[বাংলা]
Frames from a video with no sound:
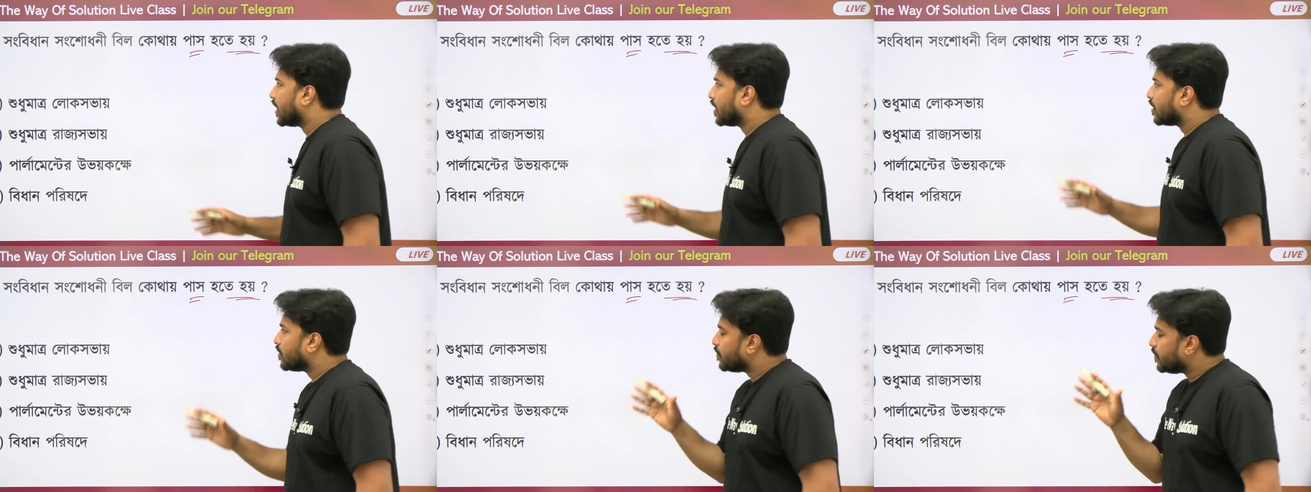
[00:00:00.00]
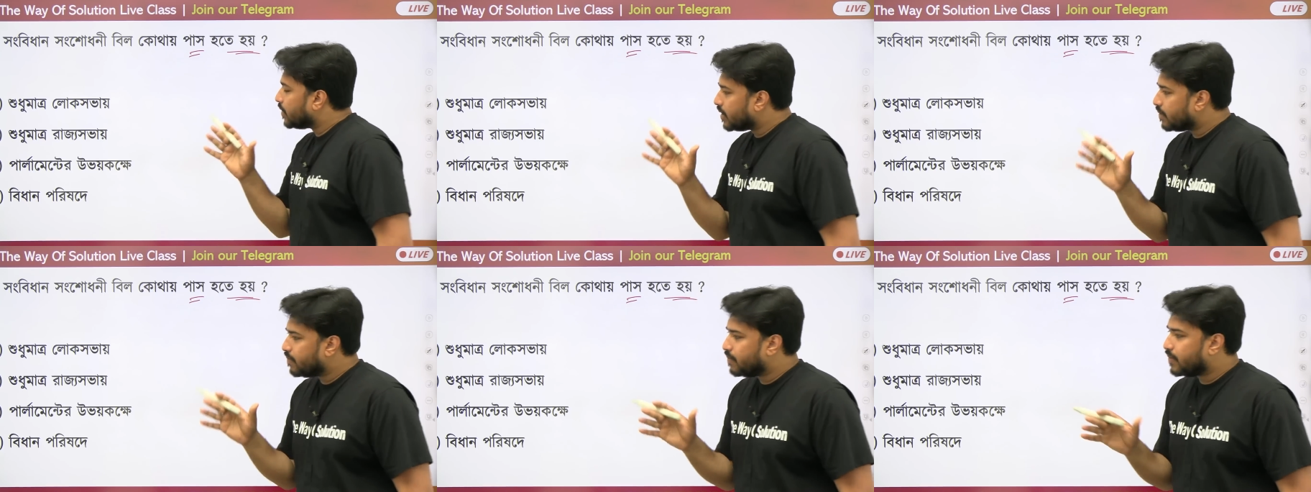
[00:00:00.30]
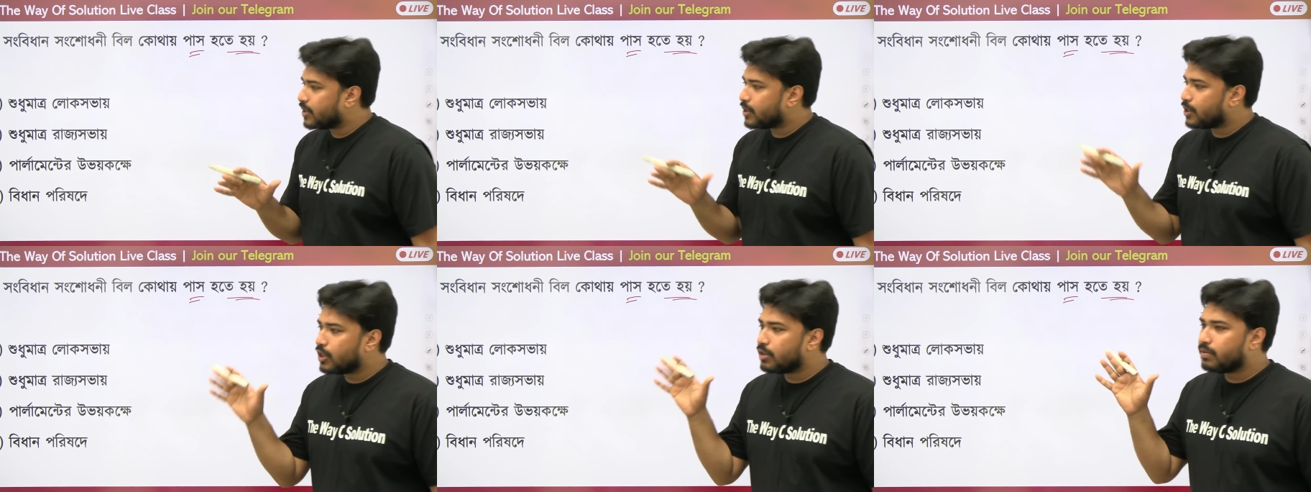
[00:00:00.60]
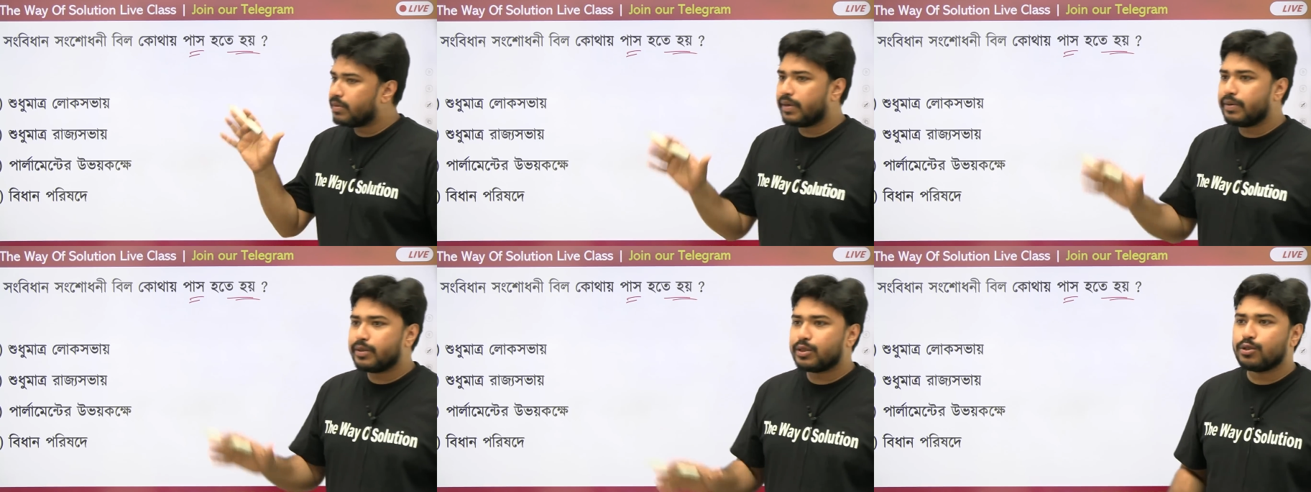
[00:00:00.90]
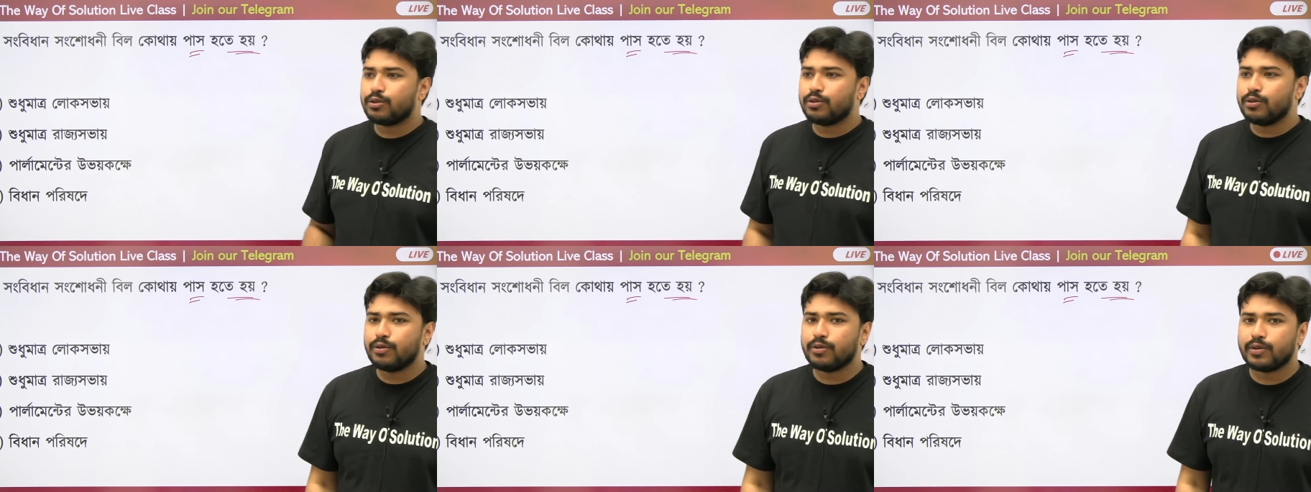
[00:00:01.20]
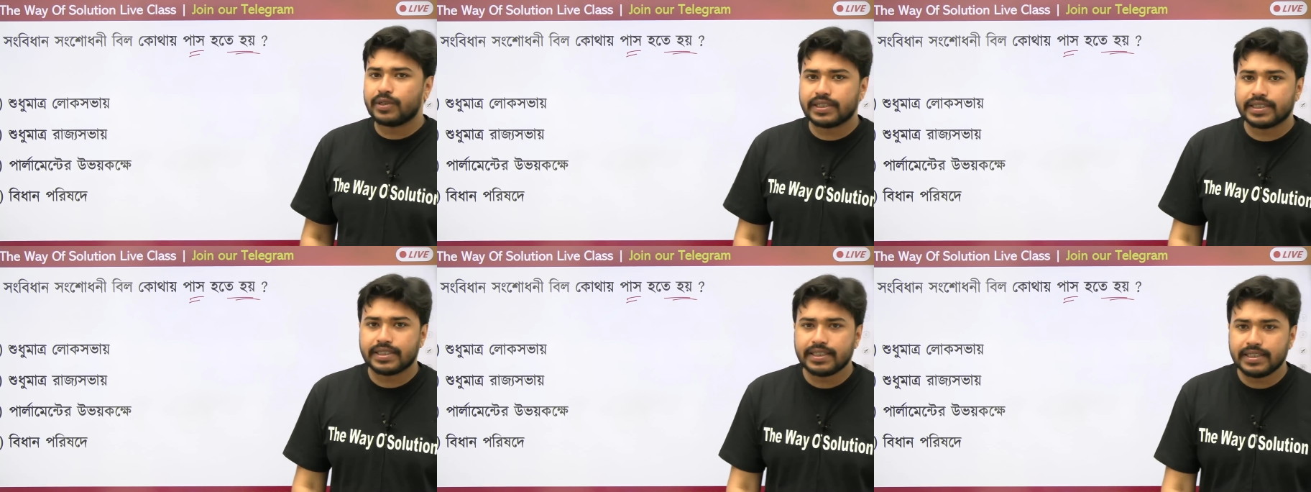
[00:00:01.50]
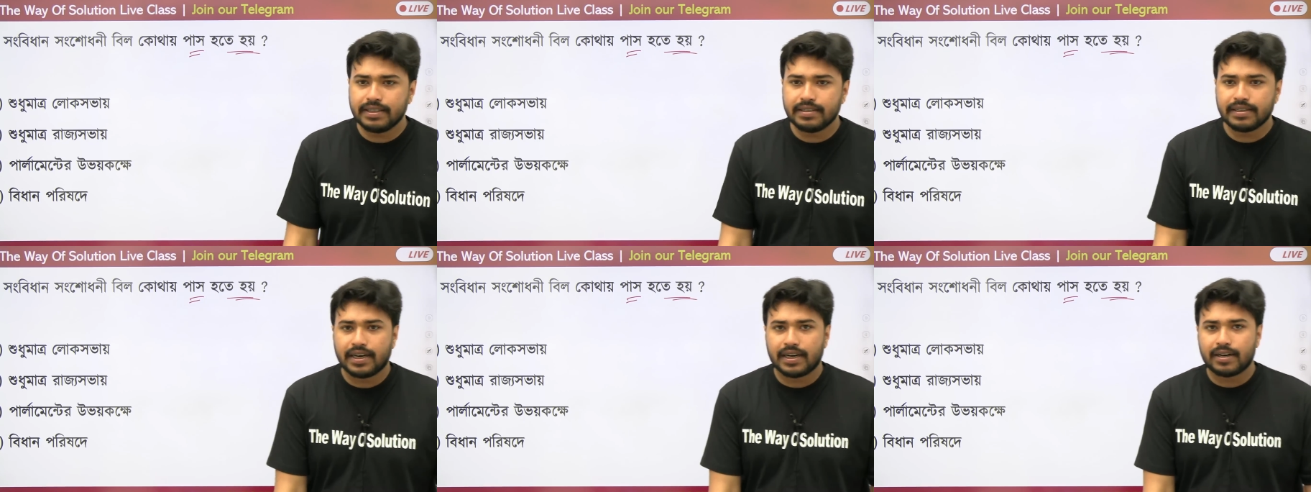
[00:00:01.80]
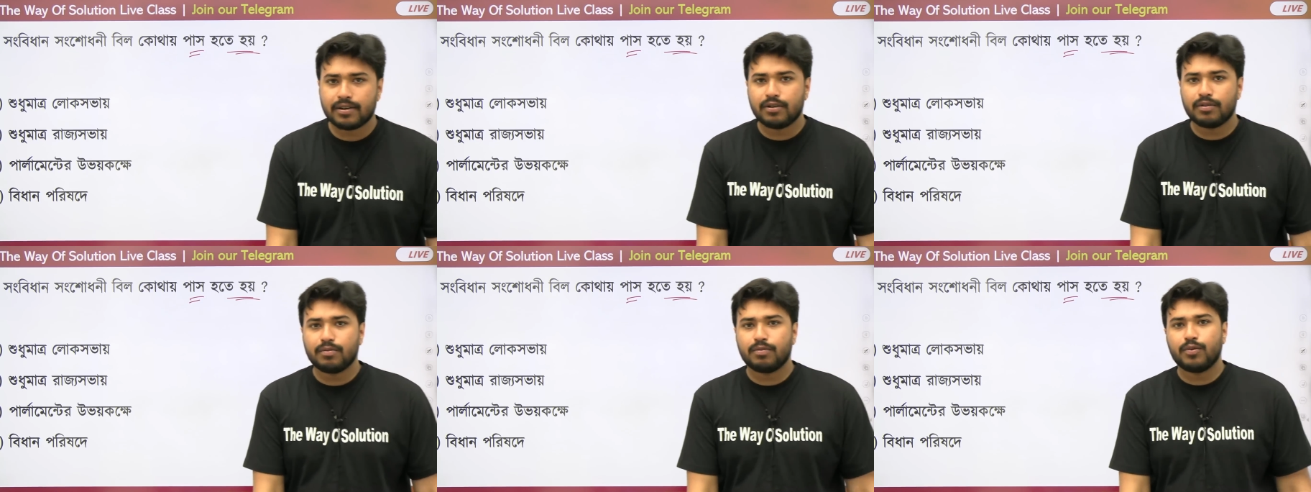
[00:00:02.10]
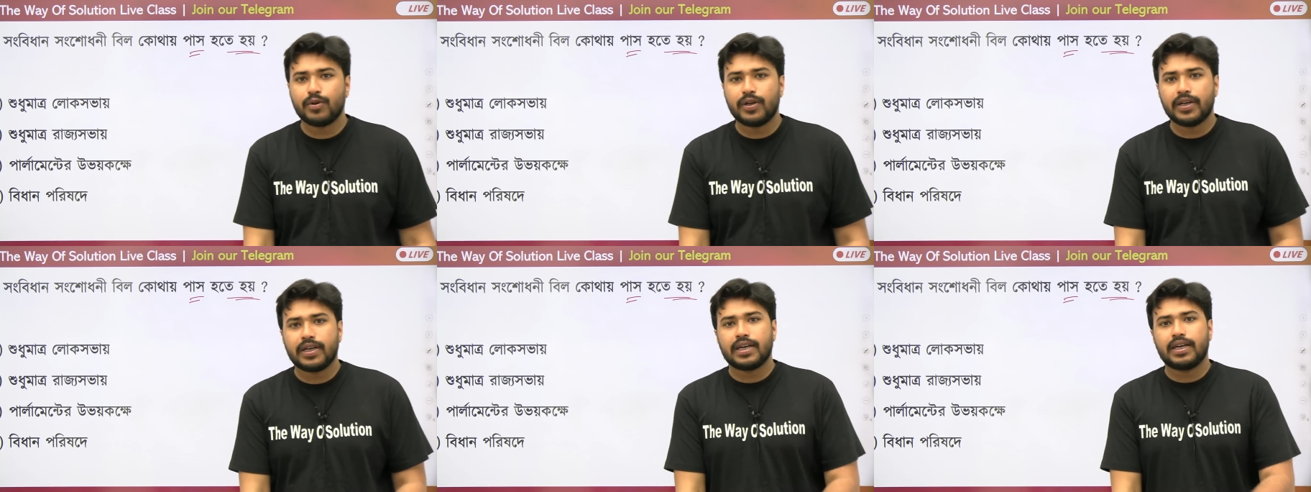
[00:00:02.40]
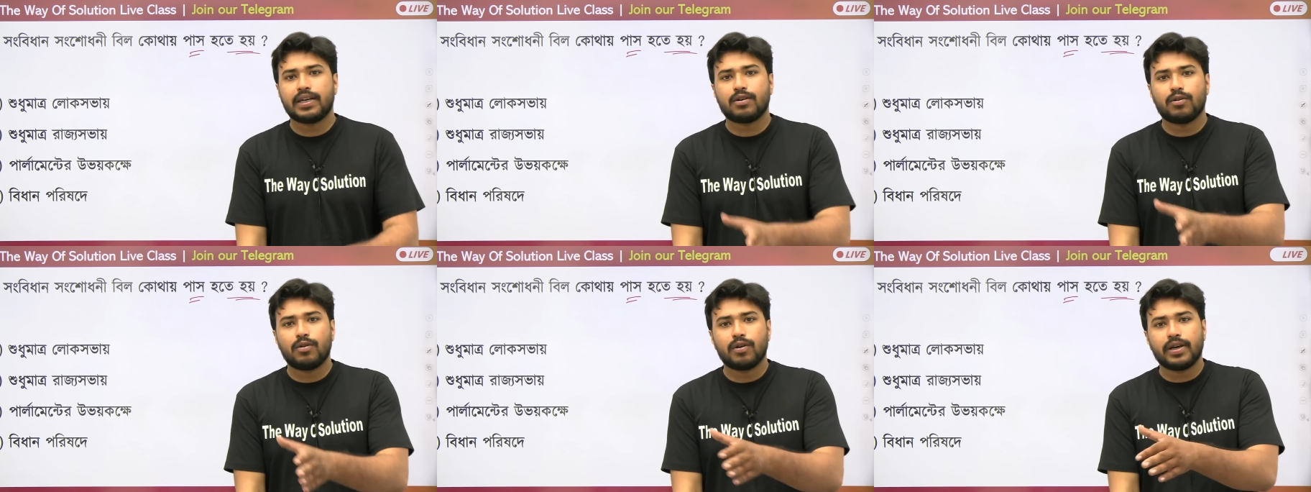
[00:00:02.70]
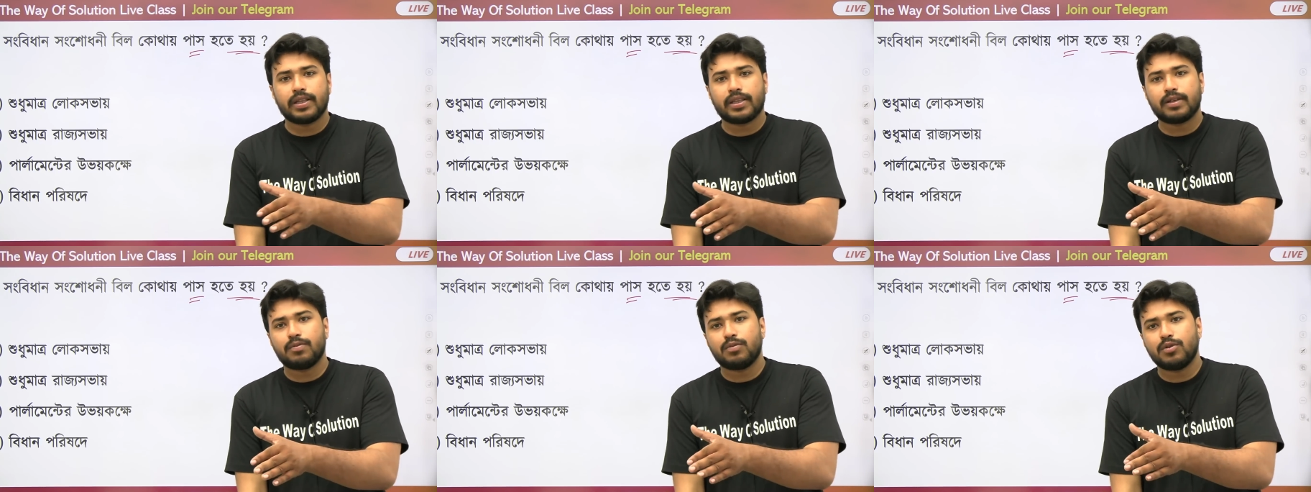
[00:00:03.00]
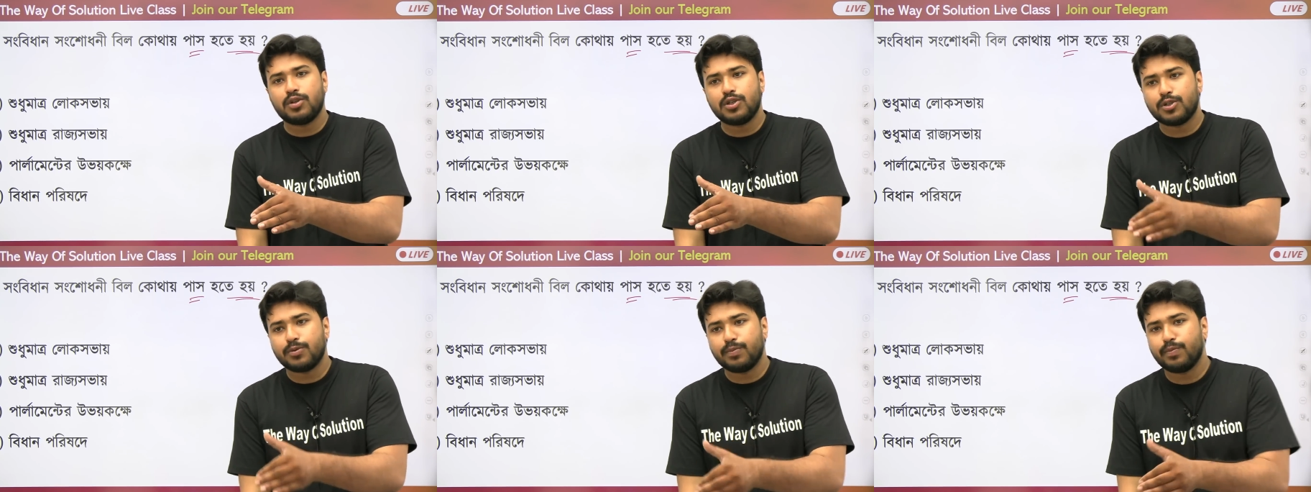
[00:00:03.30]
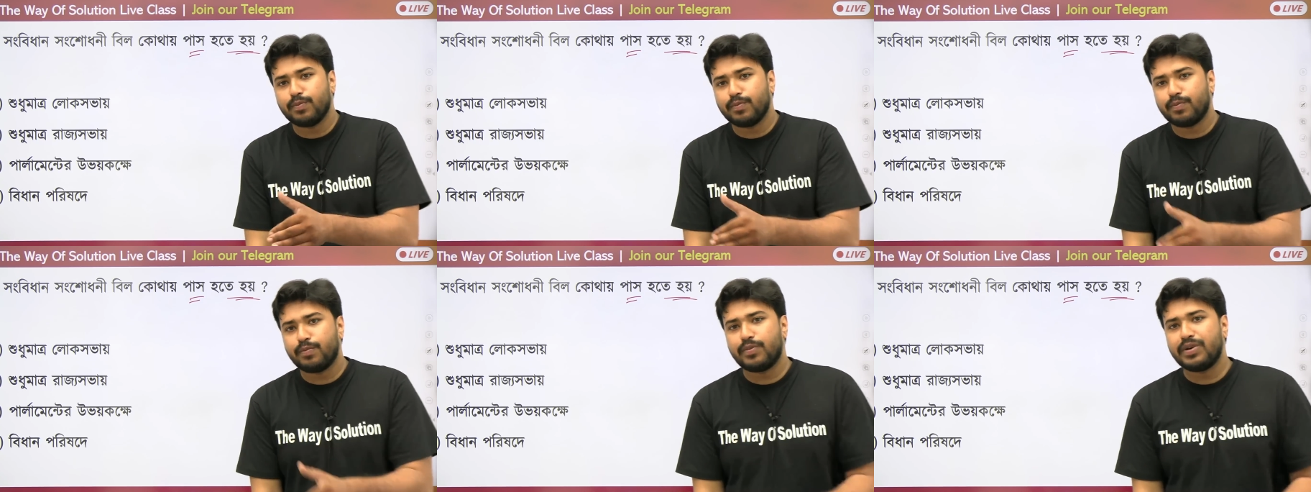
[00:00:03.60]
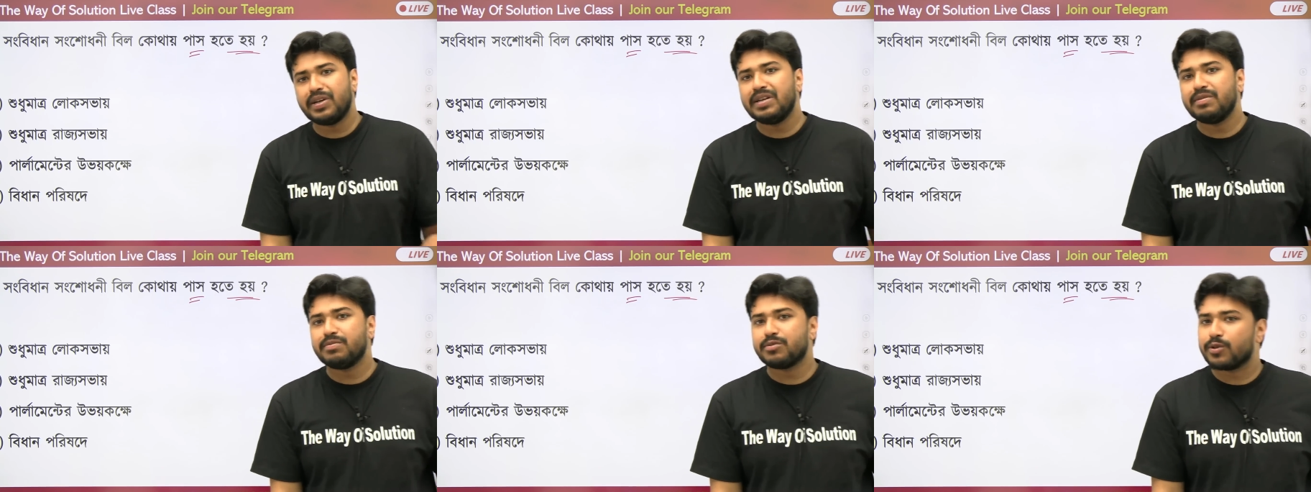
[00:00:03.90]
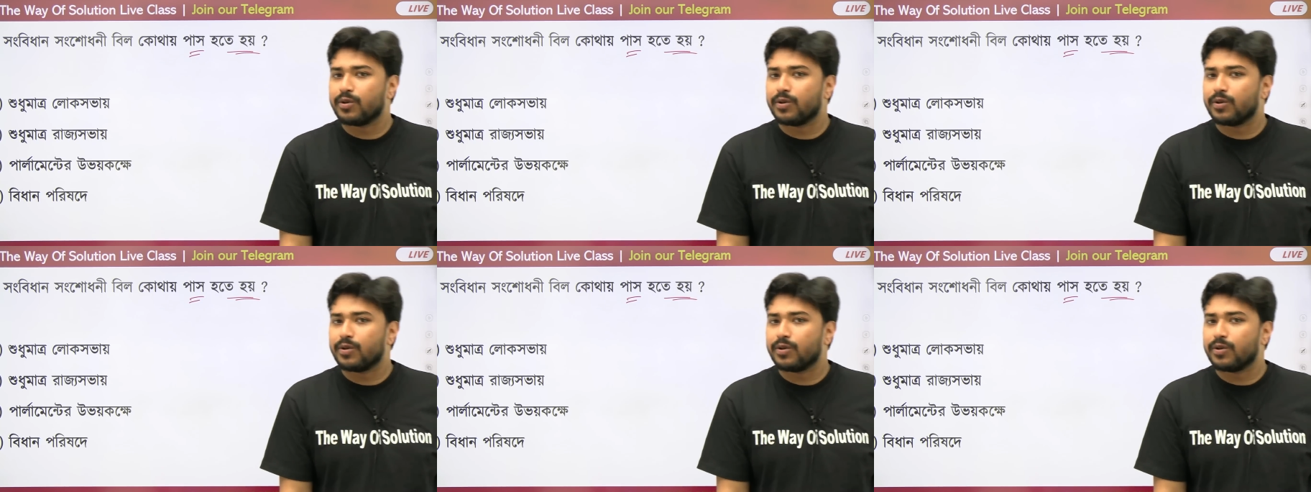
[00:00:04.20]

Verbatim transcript: একবারে বেসিকভাবে শুরু করেছি কারণ পরীক্ষা কলকাতা পুলিশ প্রিলিমস